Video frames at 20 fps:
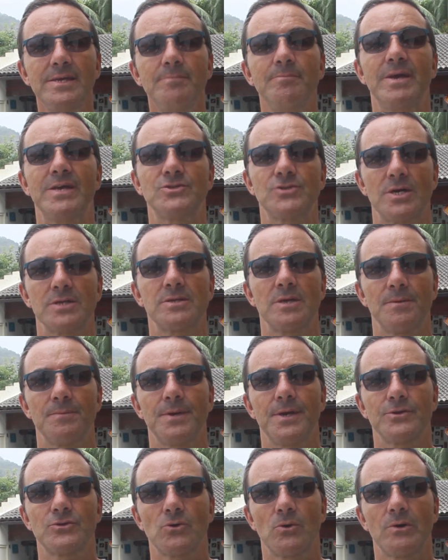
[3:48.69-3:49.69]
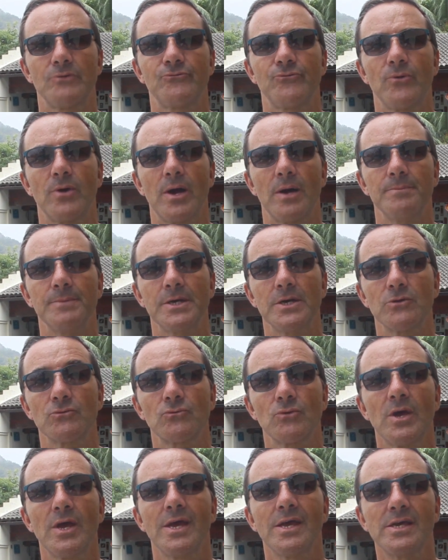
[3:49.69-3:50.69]
imediatamente ao
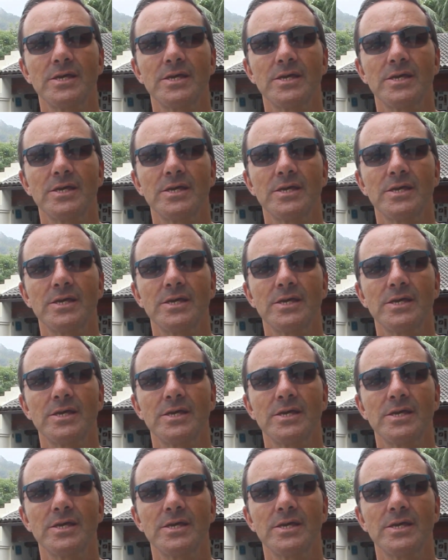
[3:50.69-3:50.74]
afogamento